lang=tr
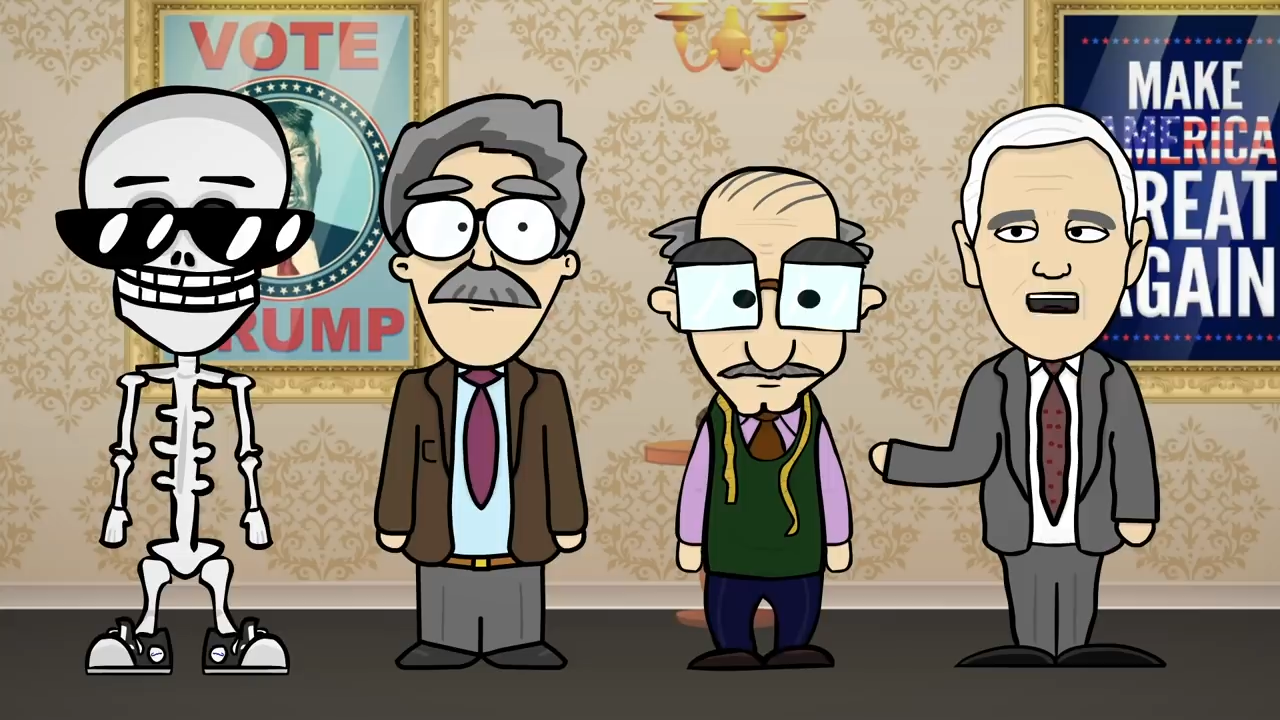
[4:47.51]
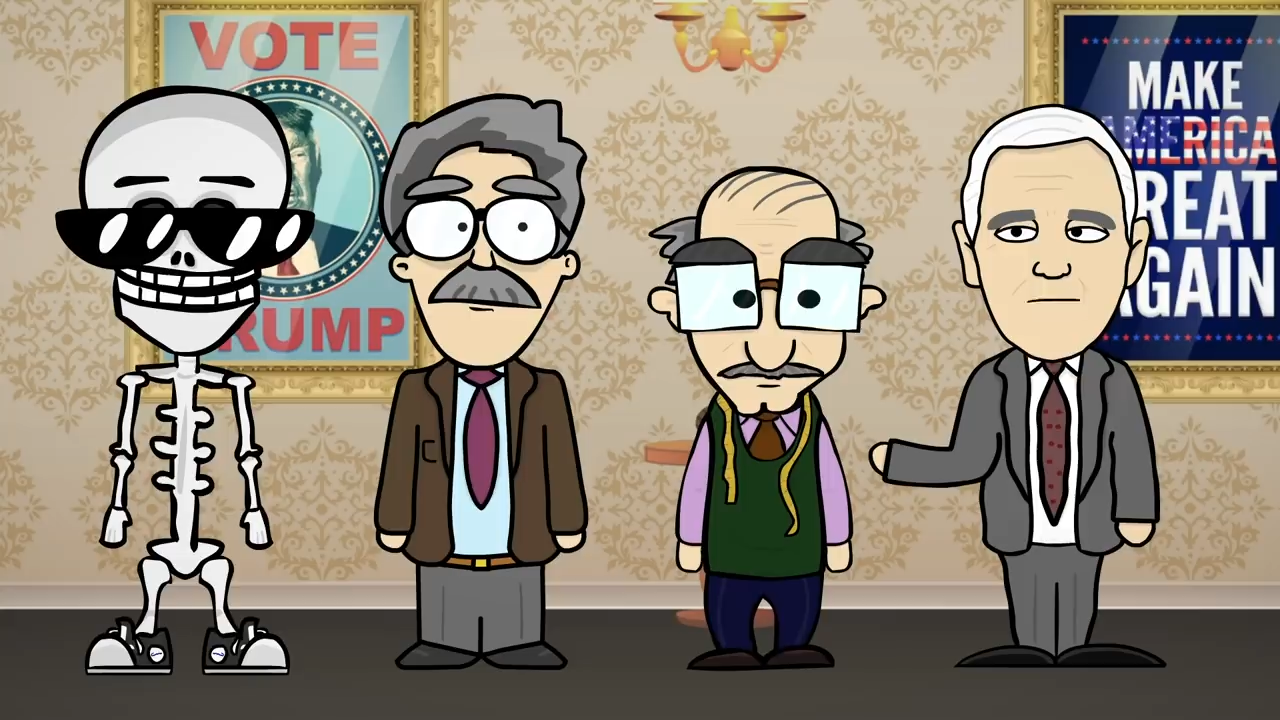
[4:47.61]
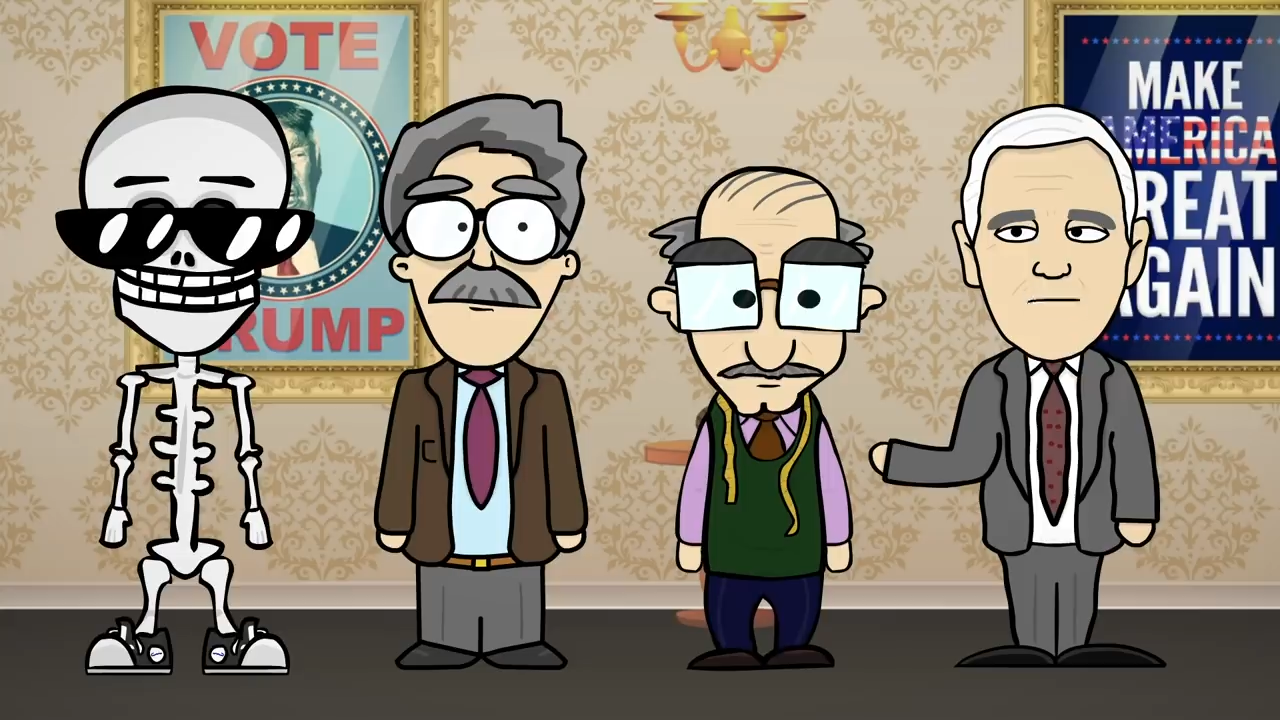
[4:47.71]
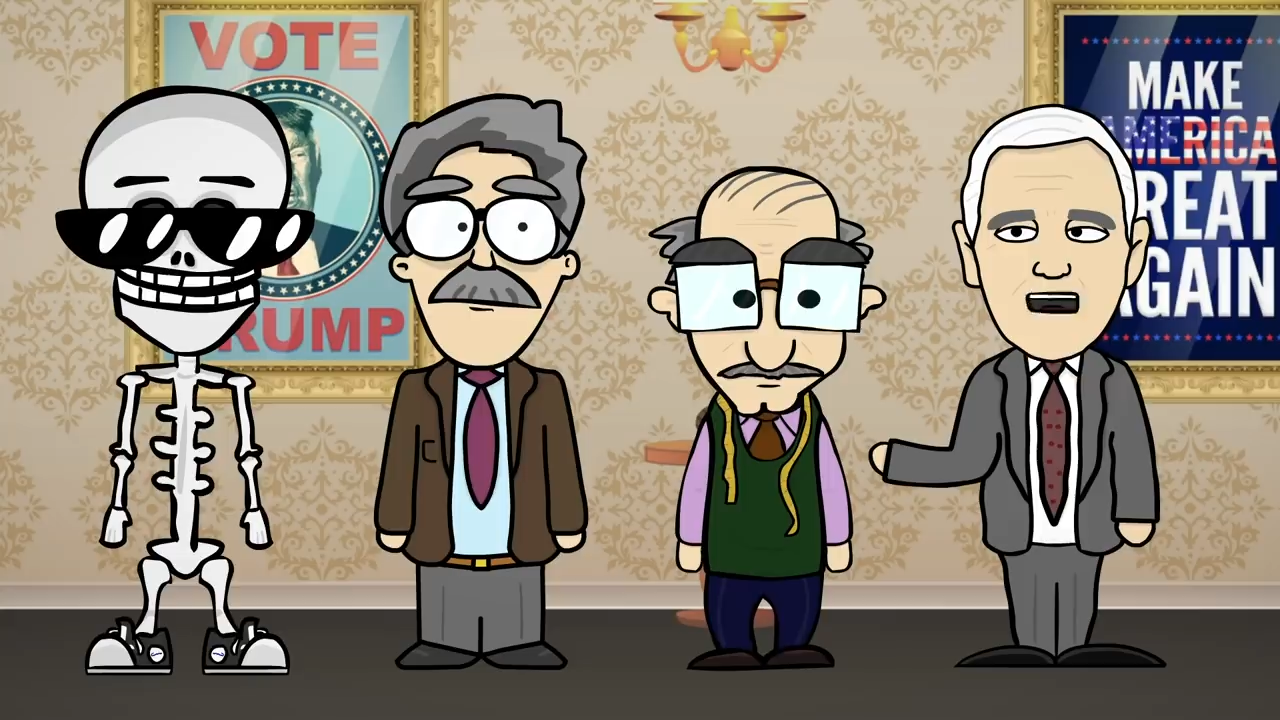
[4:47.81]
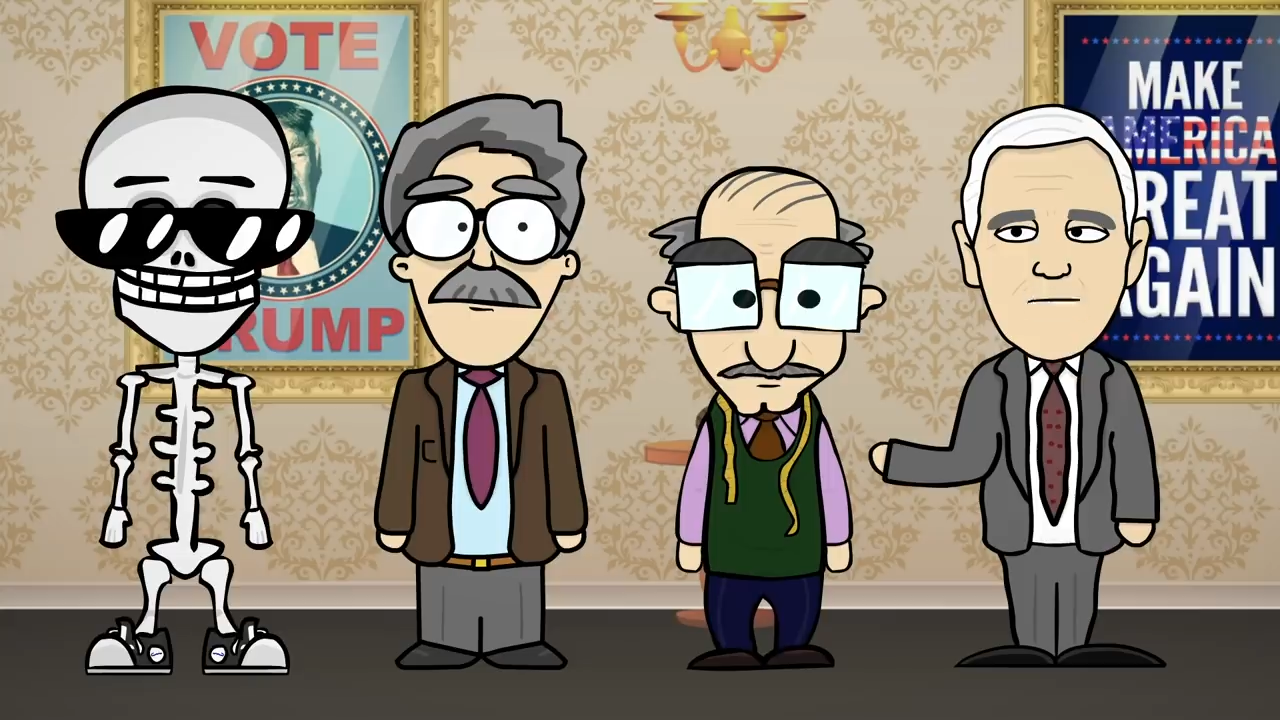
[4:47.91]

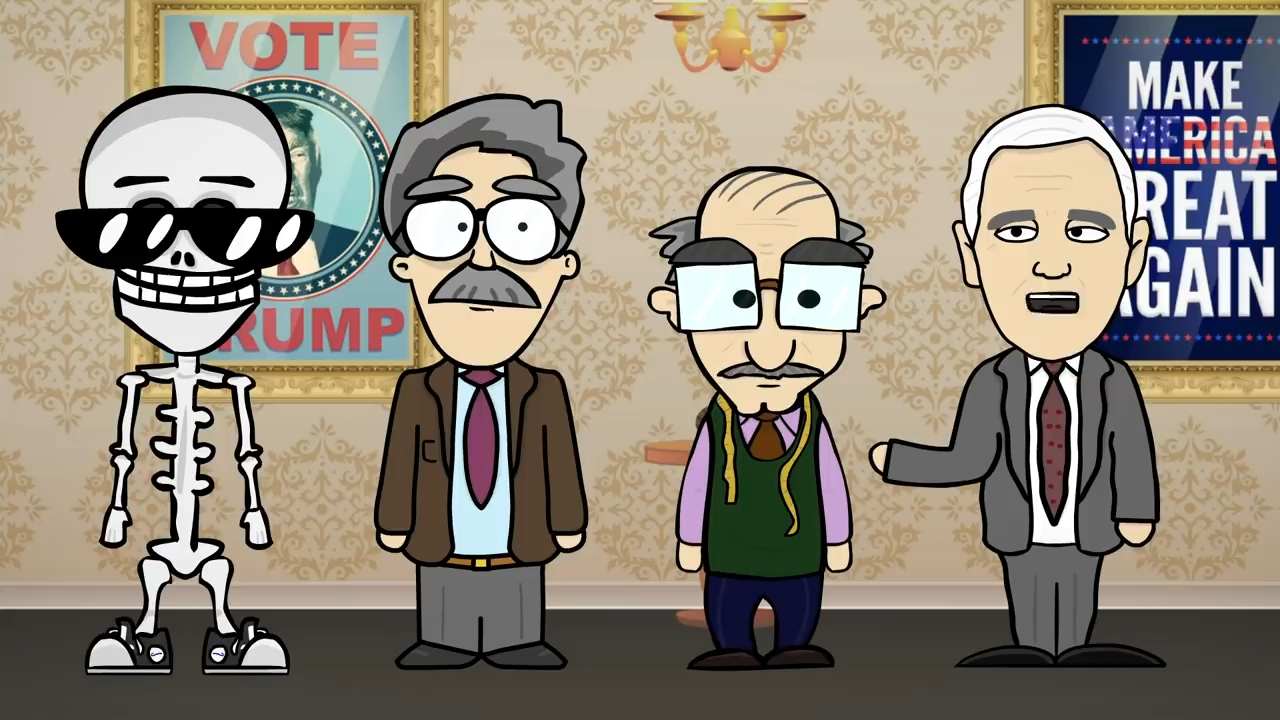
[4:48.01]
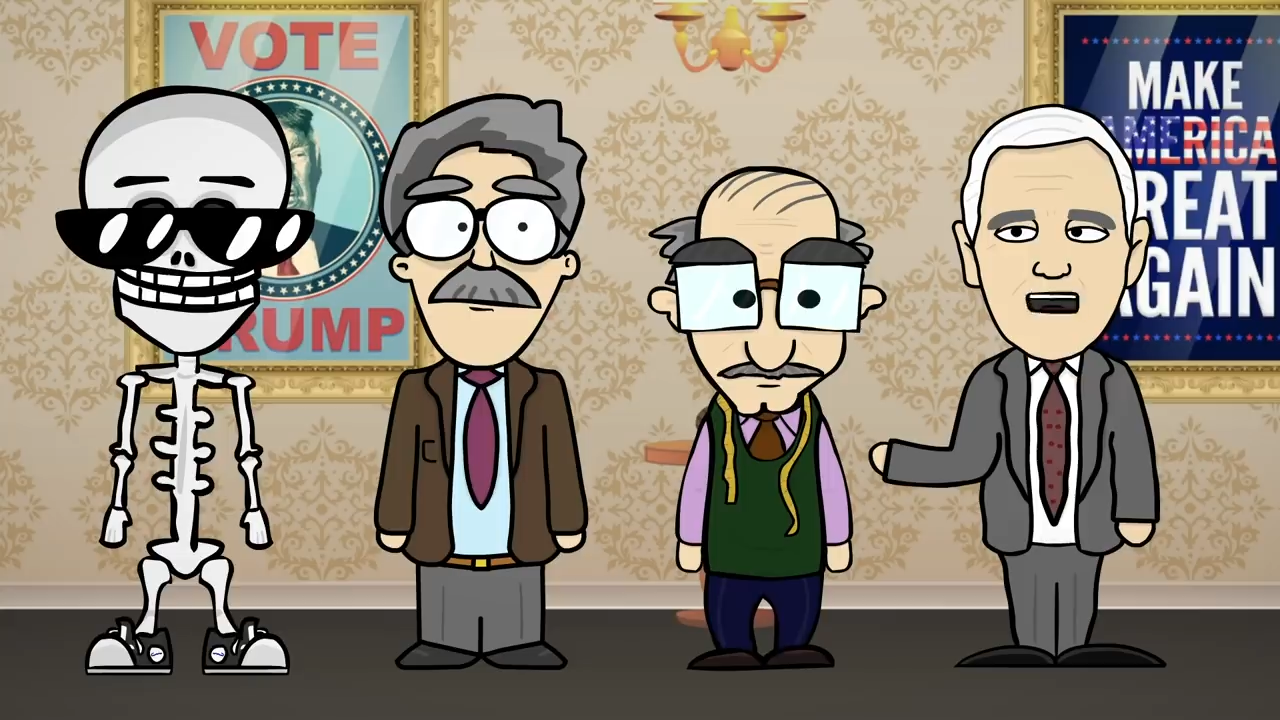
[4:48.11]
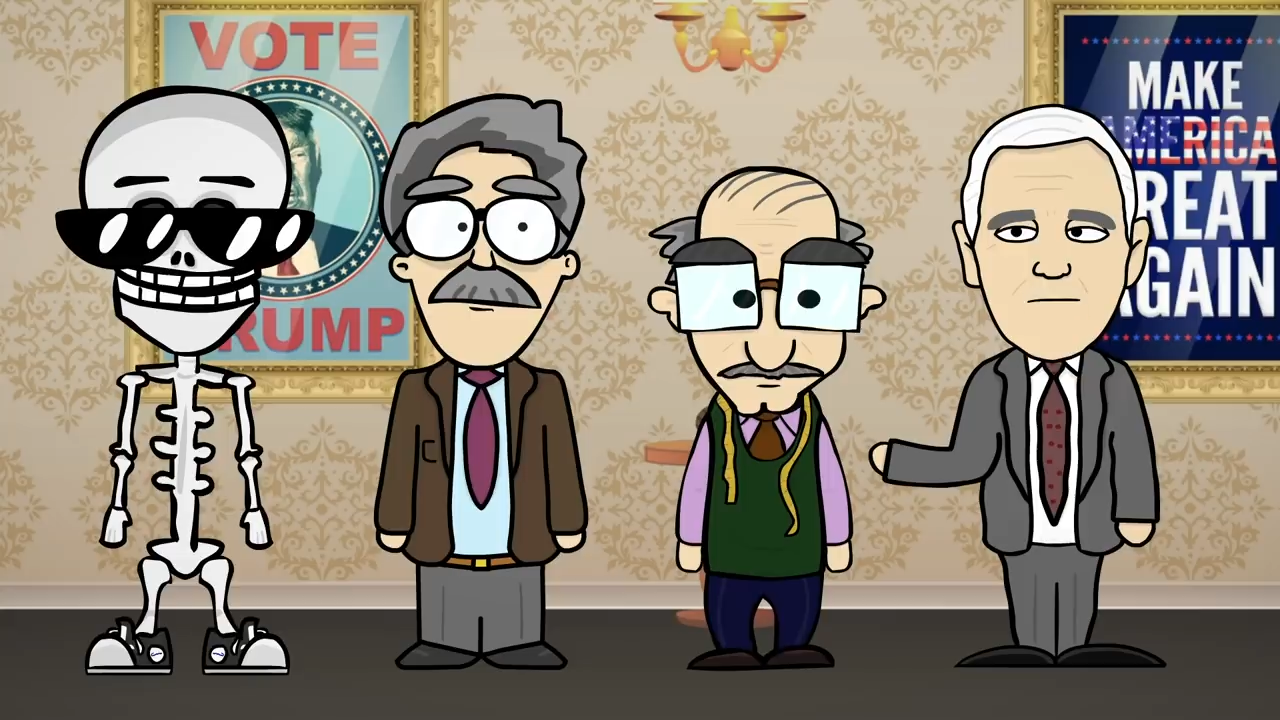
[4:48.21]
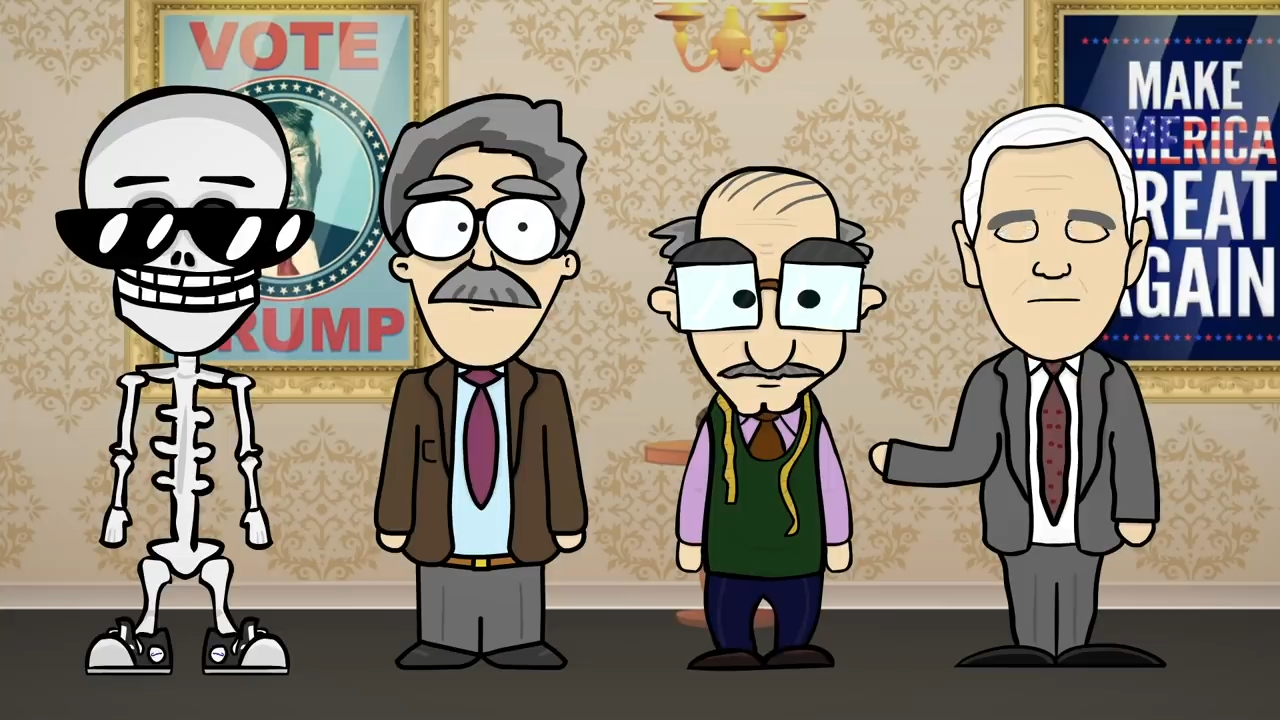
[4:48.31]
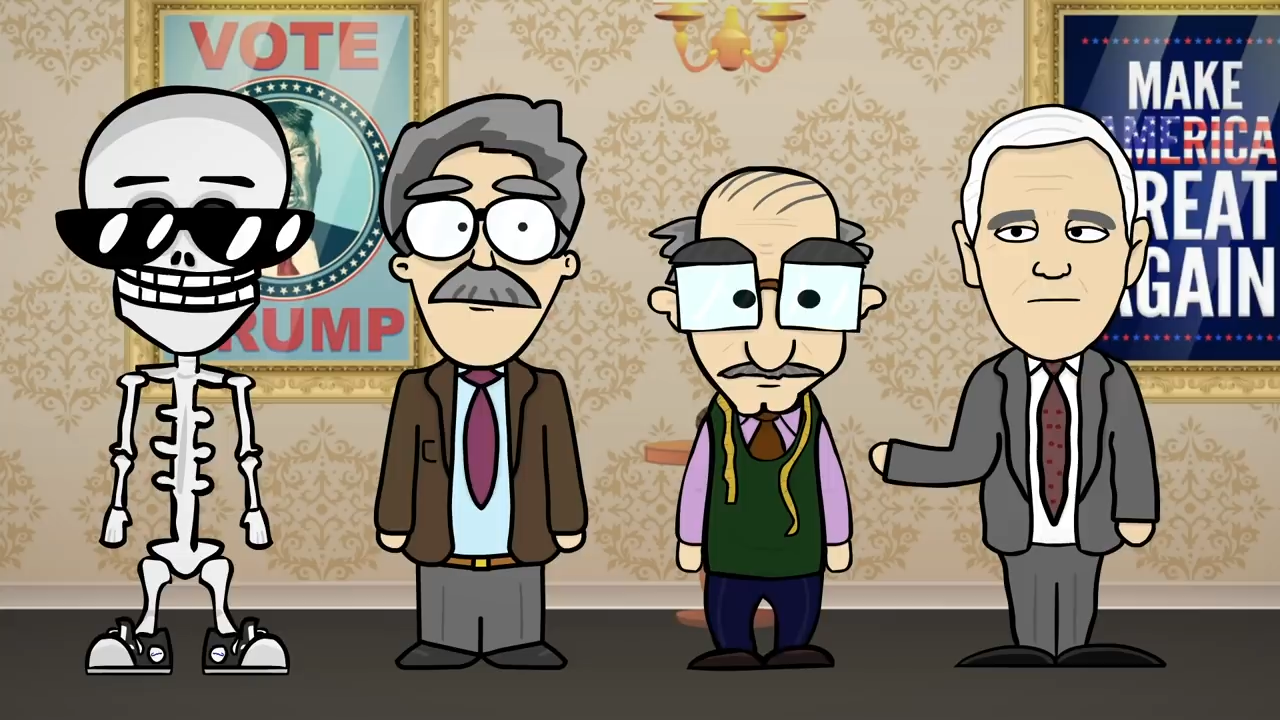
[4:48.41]
çıkalım biz.